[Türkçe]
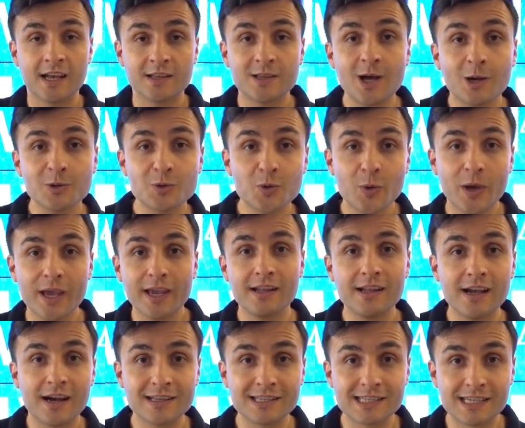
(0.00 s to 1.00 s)
Daha çok
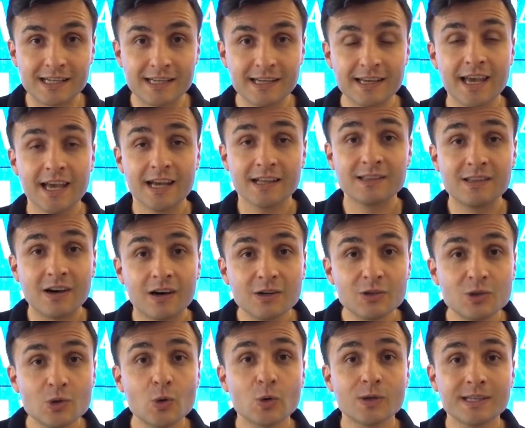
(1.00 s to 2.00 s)
eğlenceli, daha
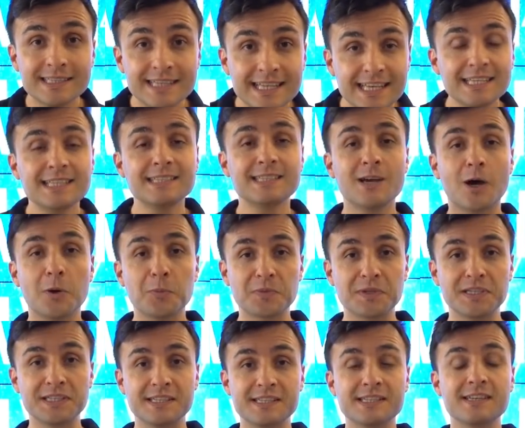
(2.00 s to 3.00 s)
çok ne iş
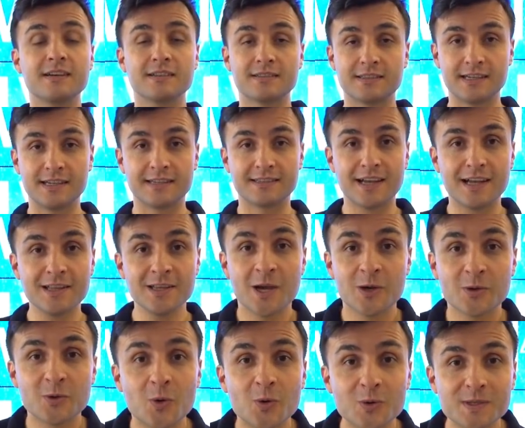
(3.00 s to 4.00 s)
yaptığınızı hatırlatan
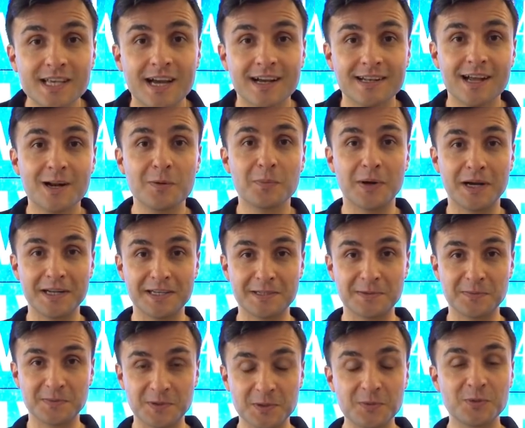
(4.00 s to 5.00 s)
görseller
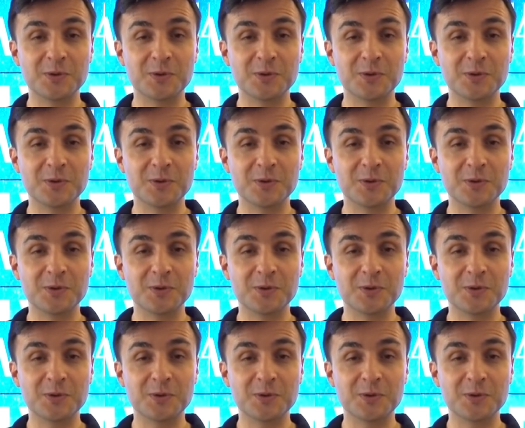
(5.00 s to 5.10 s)
paylaşımında